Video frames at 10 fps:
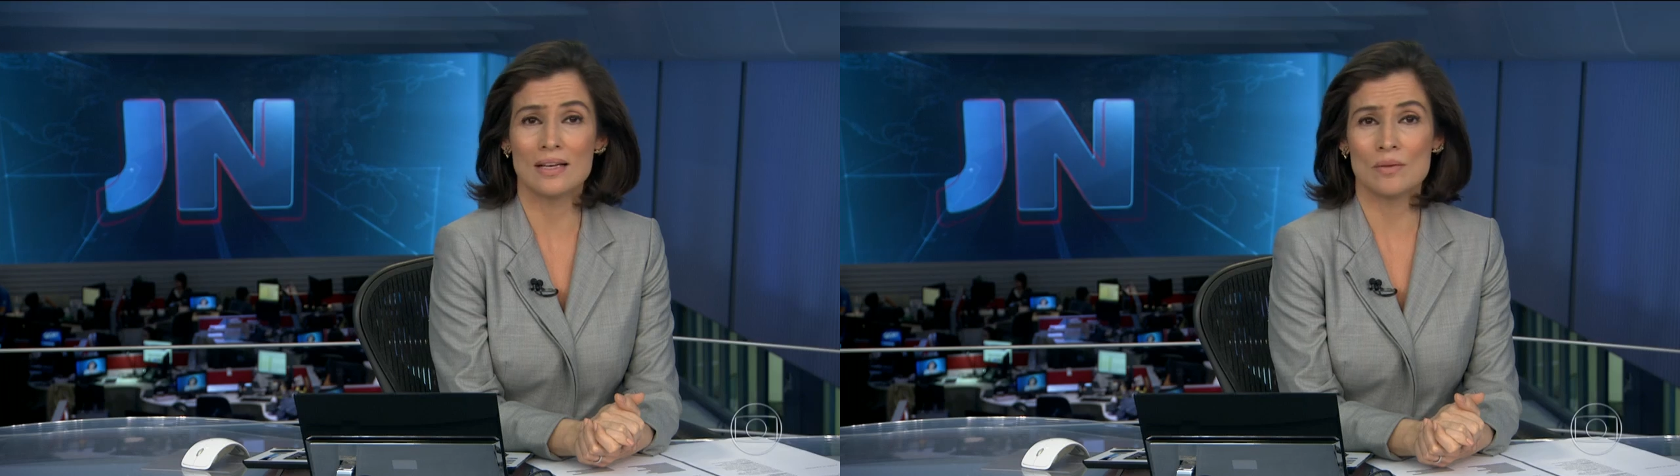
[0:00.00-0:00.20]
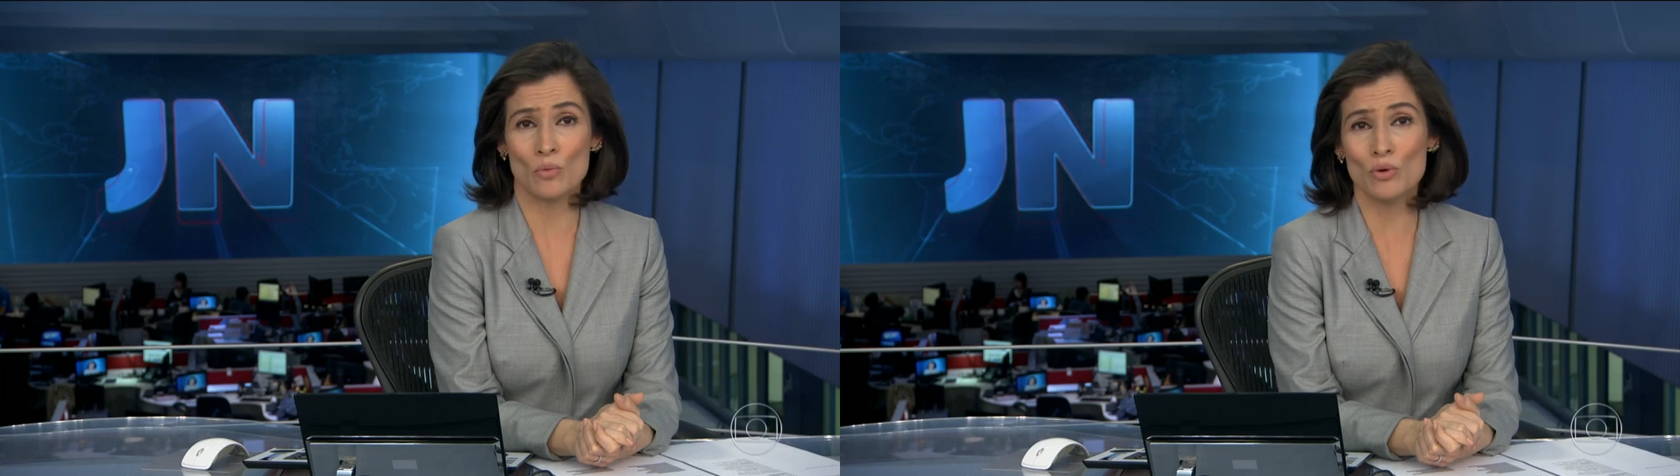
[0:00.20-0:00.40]

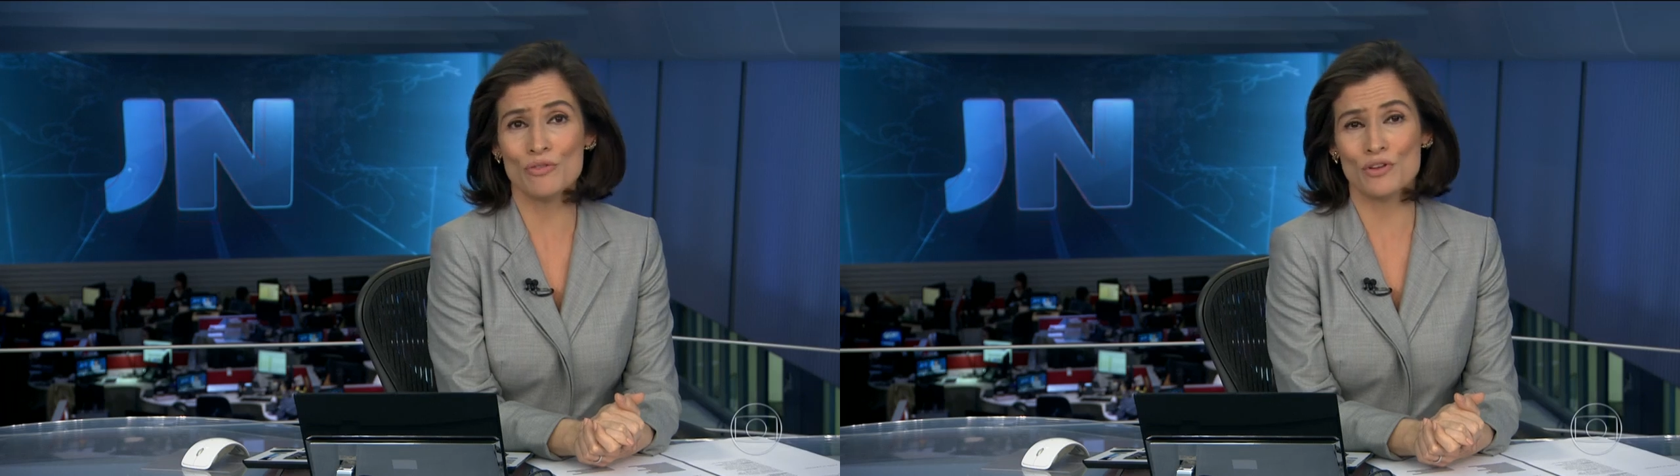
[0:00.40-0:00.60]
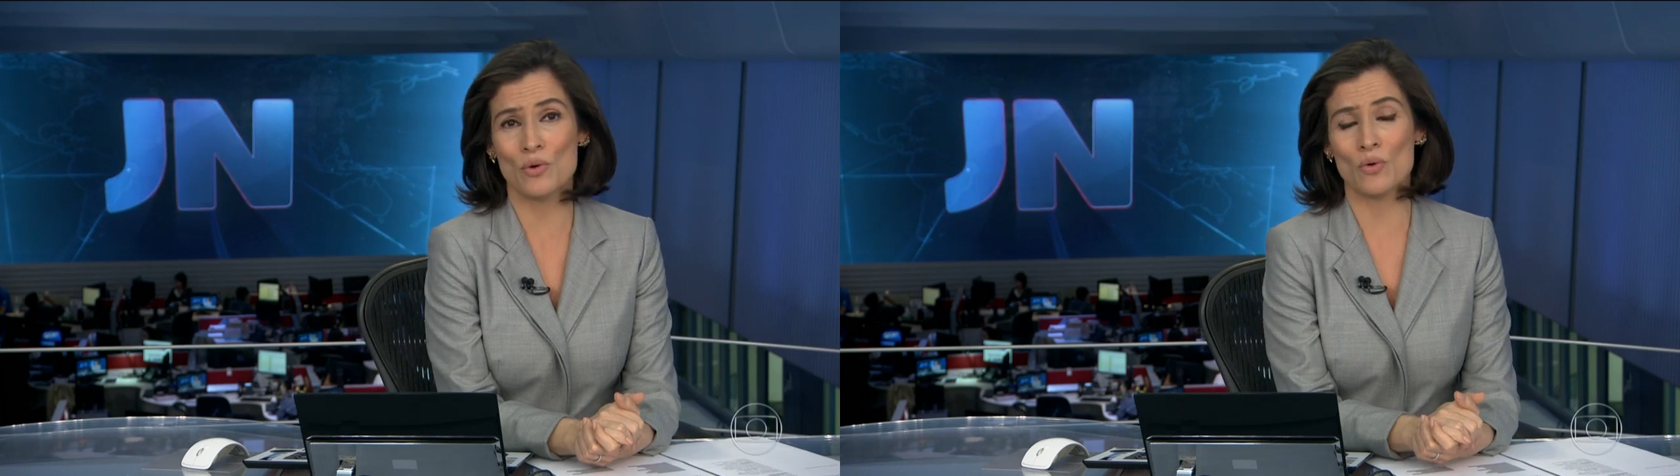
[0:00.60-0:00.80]
Moore
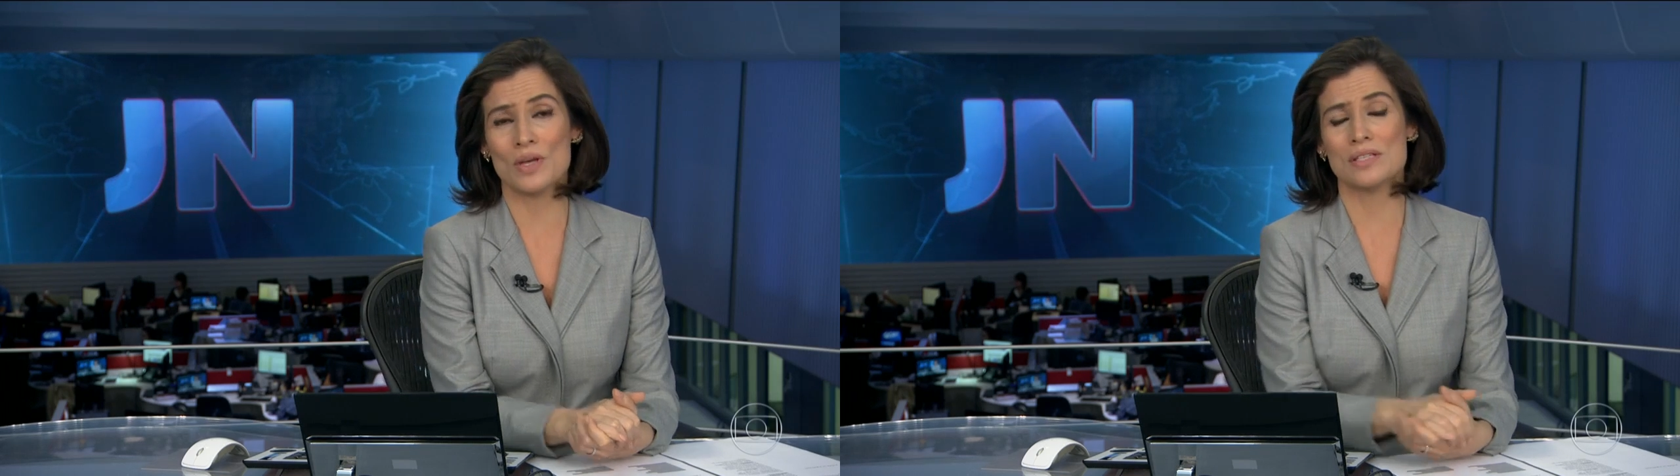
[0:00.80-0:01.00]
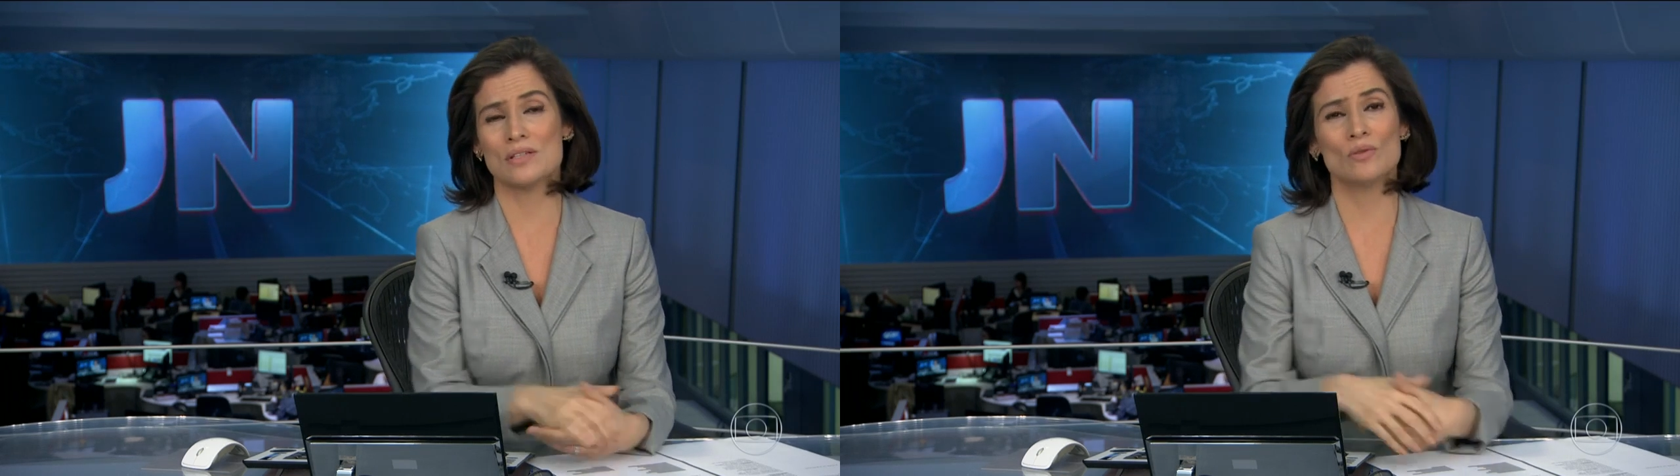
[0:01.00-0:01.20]
ficou
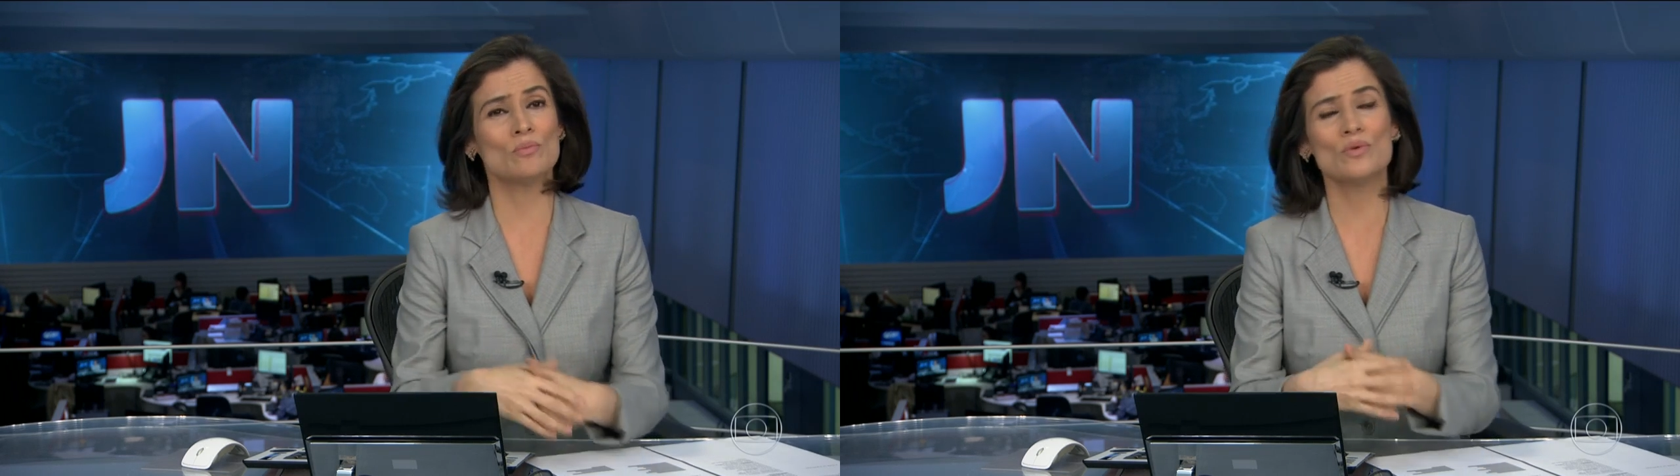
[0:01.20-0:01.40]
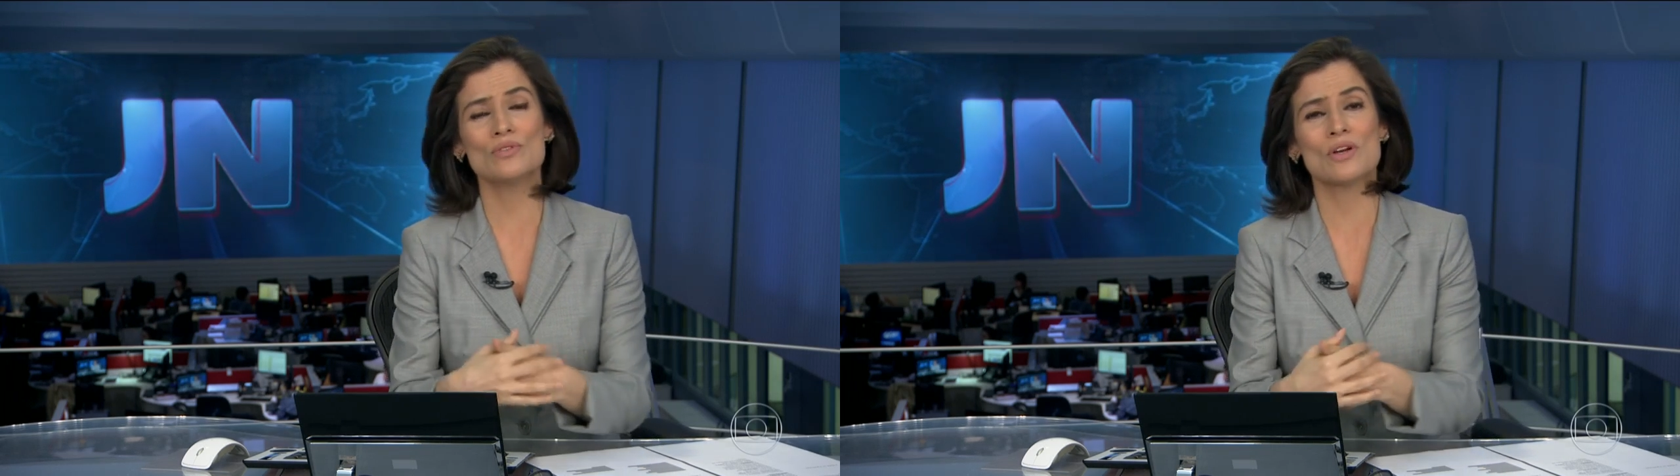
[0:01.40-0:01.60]
conhecido
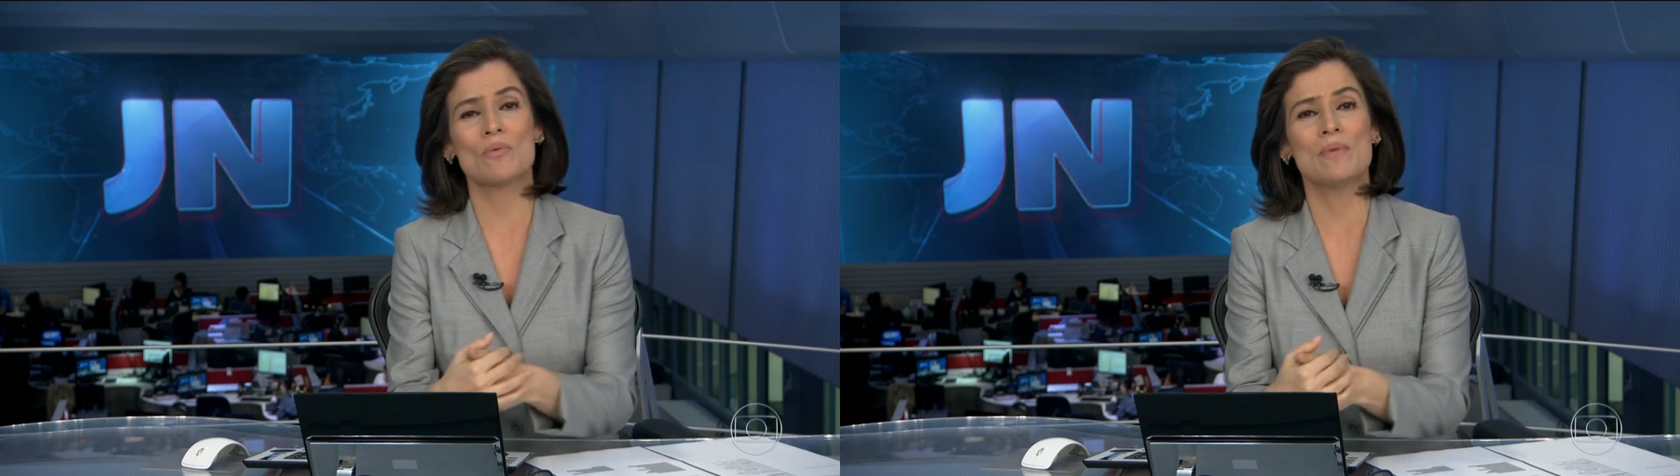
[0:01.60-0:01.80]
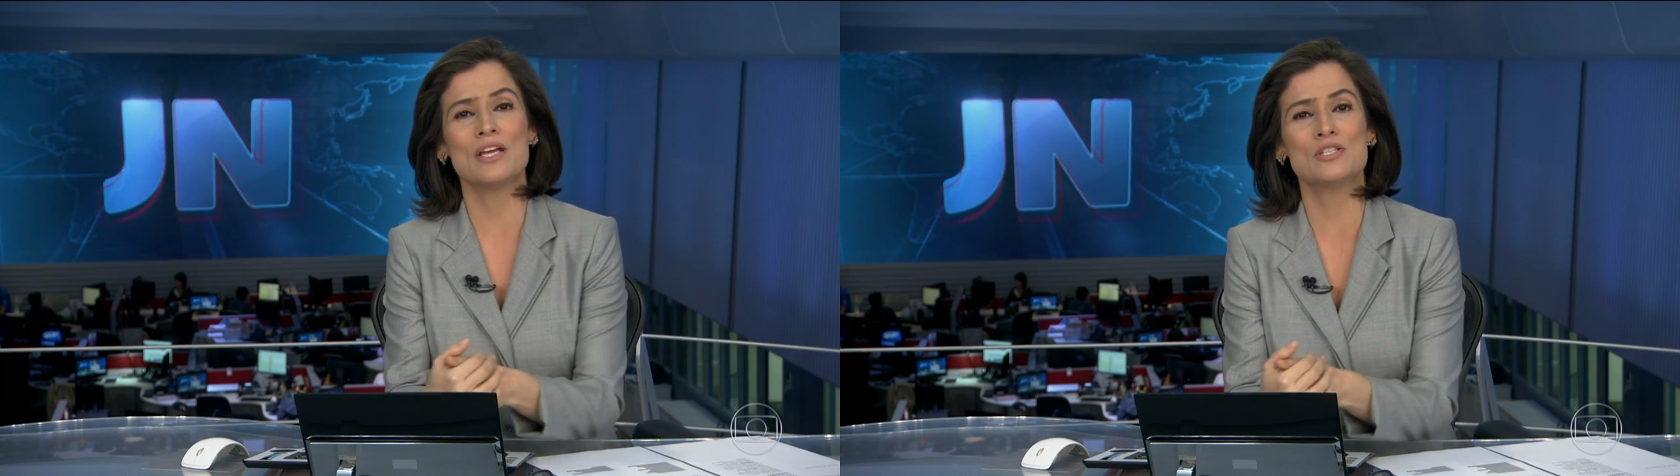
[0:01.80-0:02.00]

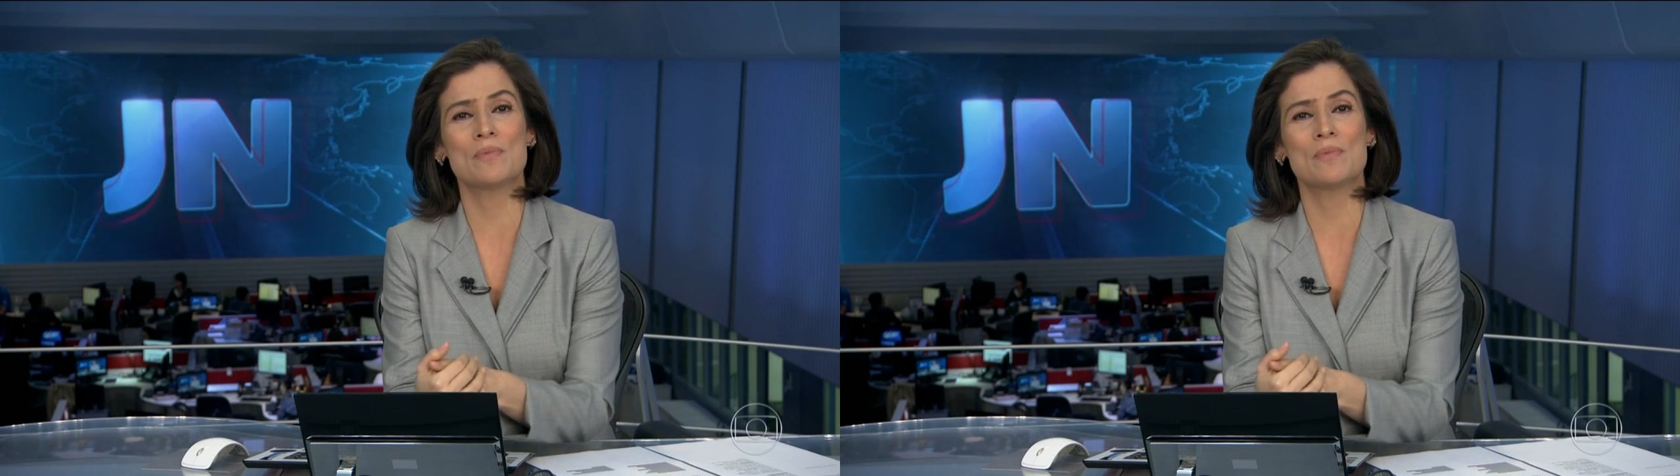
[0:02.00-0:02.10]
mundialmente